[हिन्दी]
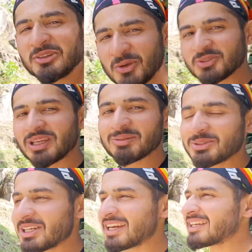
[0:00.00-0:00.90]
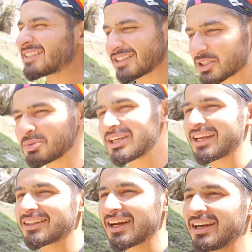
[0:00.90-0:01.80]
दोस्तों ने मुझे ये सजेस्ट भी
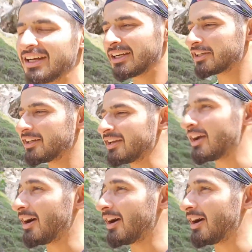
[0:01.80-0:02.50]
किया था कि